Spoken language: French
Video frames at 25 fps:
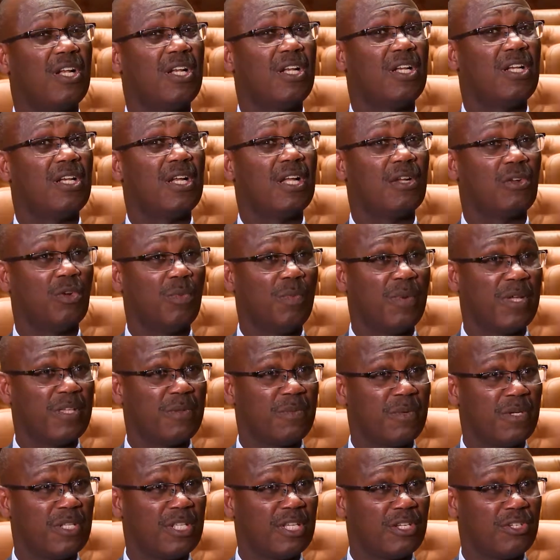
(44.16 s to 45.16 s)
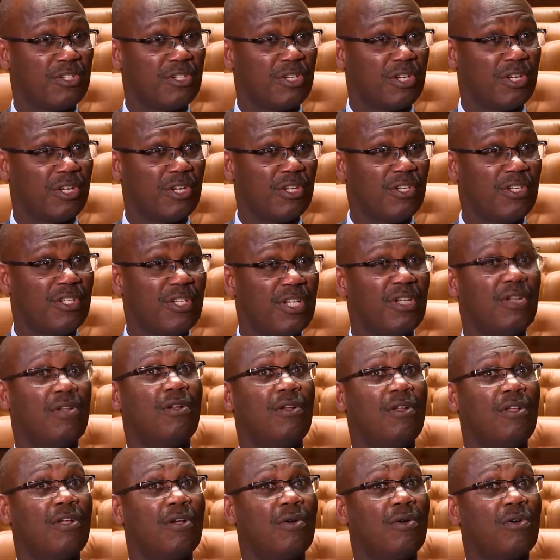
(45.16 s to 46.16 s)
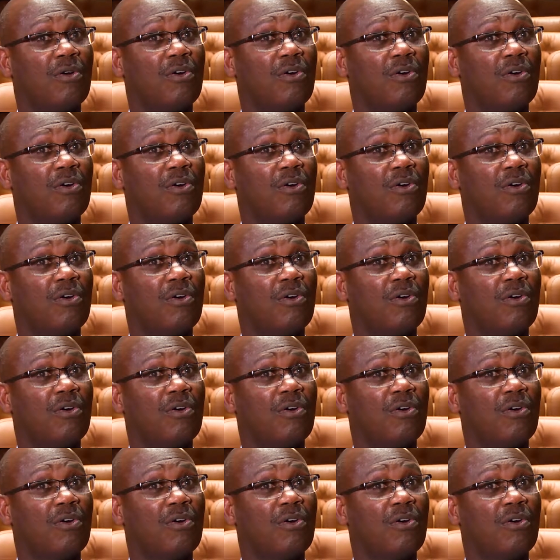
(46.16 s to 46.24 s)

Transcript: l'accompagnement des jeunes, leur